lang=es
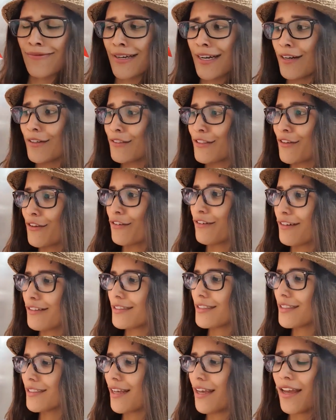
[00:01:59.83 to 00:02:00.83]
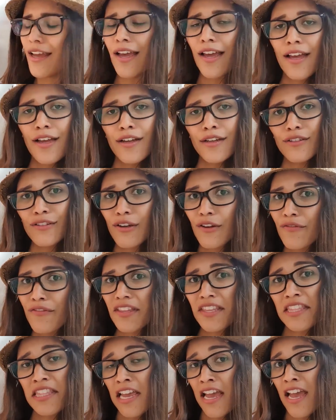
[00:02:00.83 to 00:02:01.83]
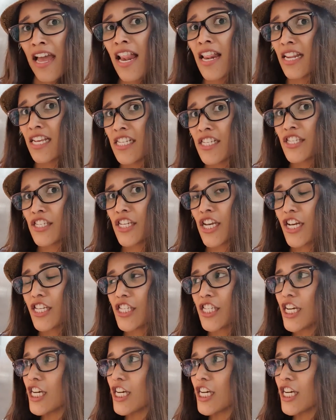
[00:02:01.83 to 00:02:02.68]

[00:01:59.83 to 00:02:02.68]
los señores, son deliciosos,